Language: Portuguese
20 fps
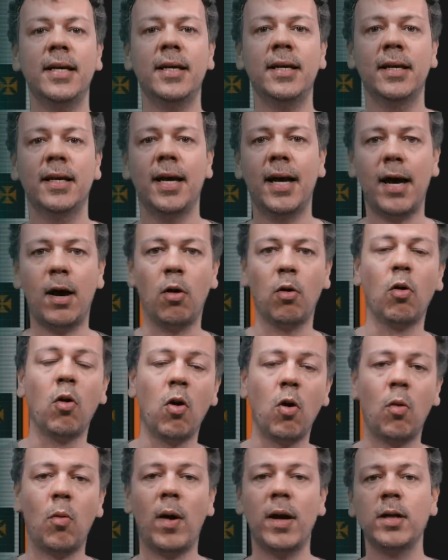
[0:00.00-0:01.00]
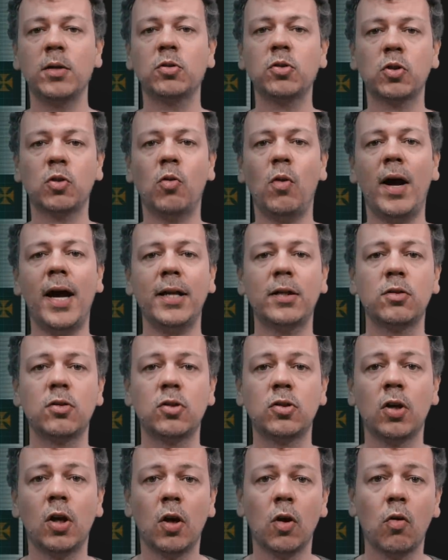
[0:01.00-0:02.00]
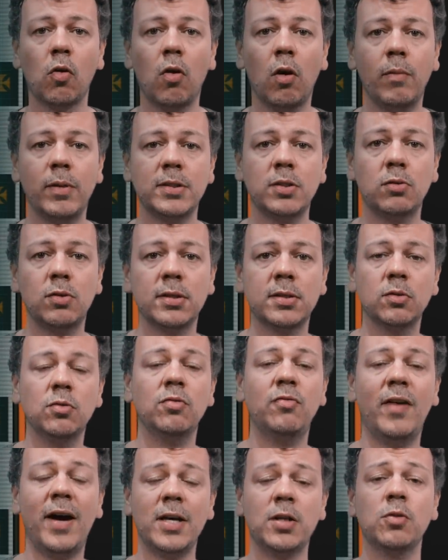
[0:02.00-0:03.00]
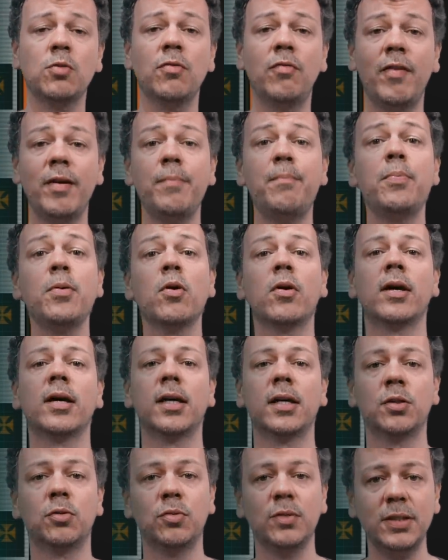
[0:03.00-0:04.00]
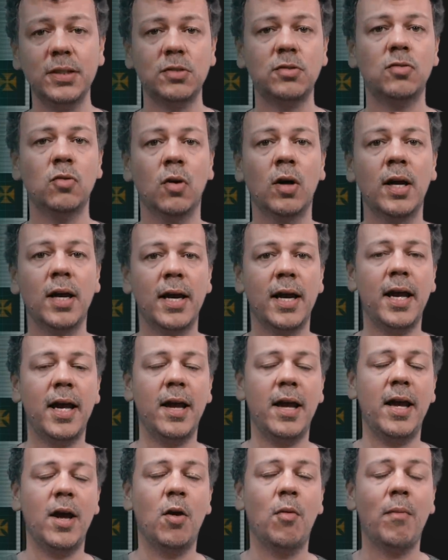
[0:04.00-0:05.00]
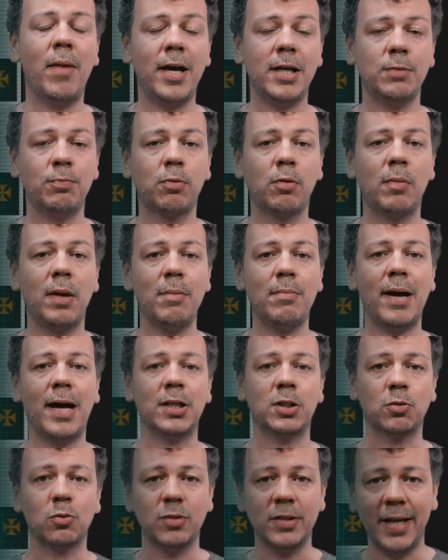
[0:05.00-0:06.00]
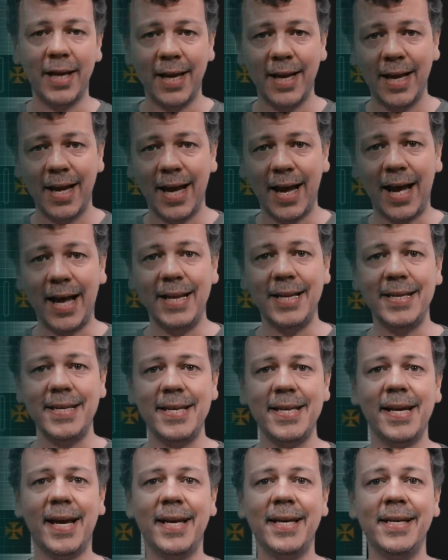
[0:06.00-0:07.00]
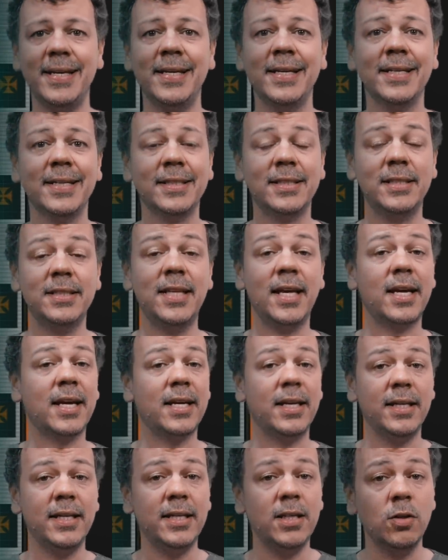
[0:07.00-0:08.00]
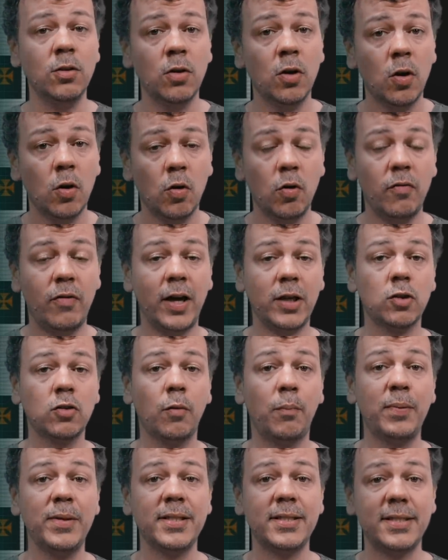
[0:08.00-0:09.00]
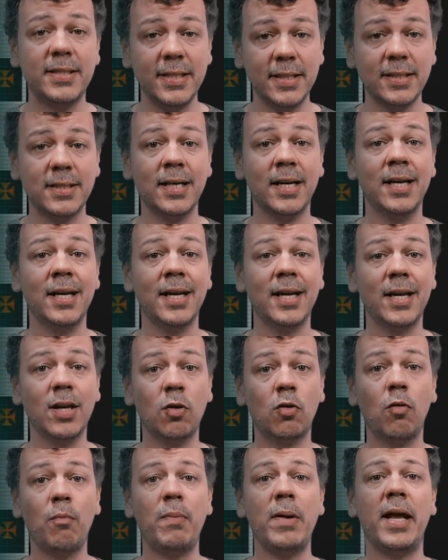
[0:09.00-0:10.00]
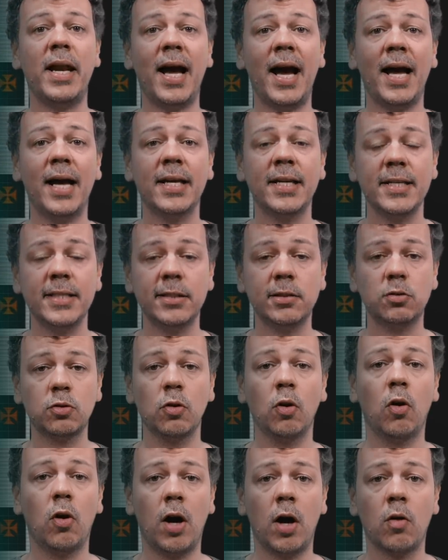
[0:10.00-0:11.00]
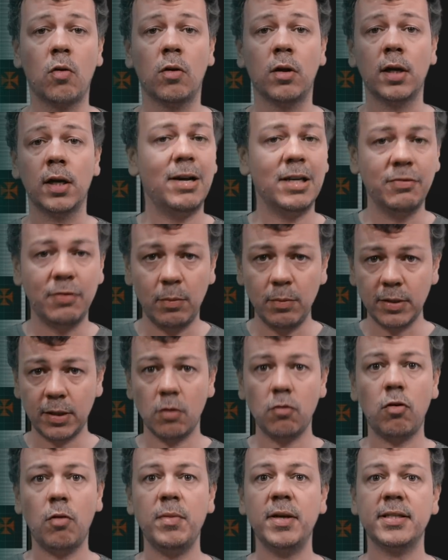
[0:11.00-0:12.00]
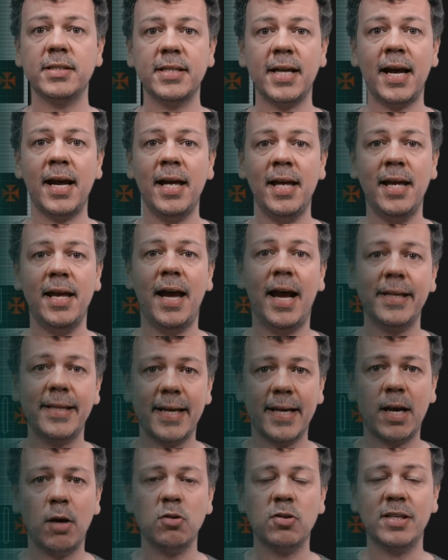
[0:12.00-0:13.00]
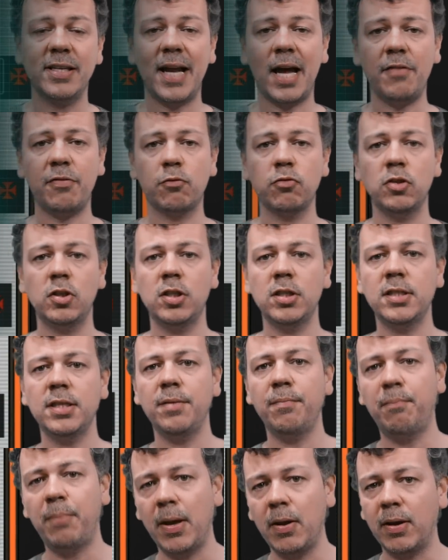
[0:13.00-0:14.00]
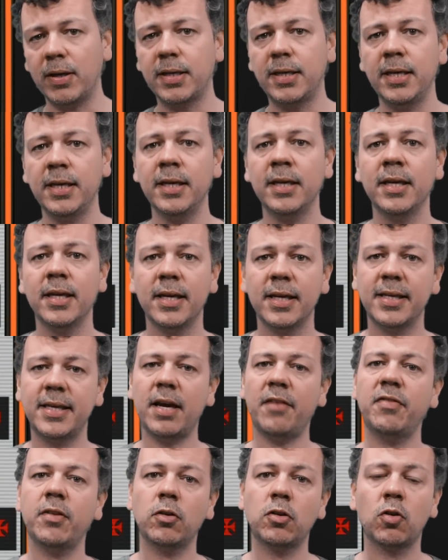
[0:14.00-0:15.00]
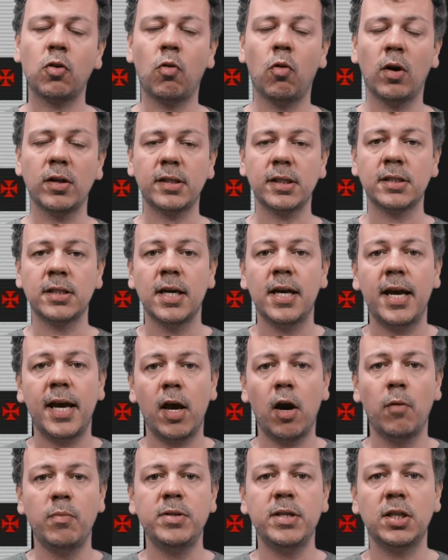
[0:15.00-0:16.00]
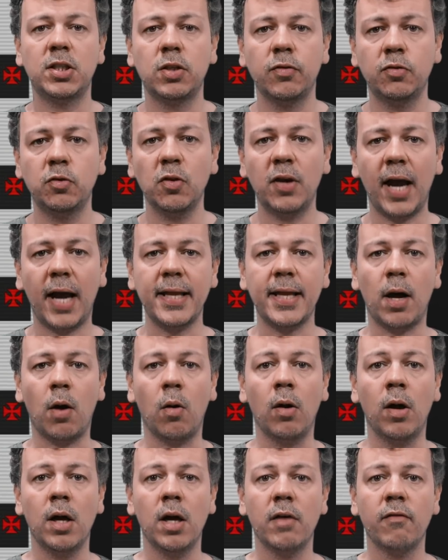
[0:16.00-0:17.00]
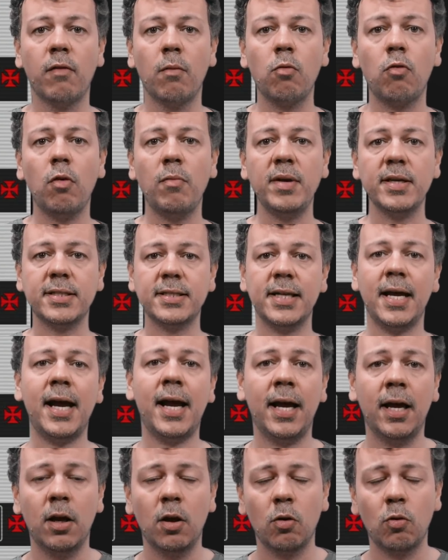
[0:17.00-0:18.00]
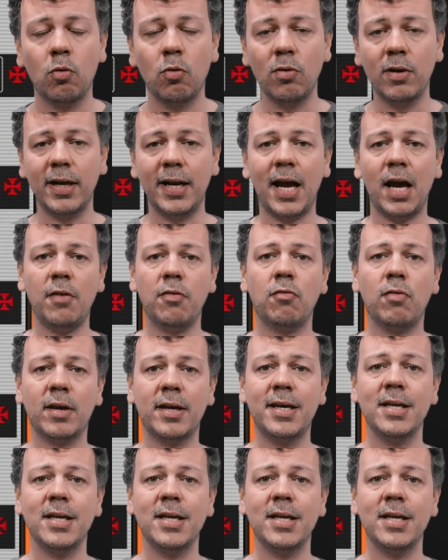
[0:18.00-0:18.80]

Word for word: né, ao longo aí dos quadros, como a situação do Vasco vem piorando. Isso é, é, o mais problemático, né? A linha aí de declínio, o Vasco precisa recuperar isso logo. Mas vamos então começar a atacar os gráficos de desempenho aqui, que afinal de contas é o objetivo do canal. Vamos começar com o gráfico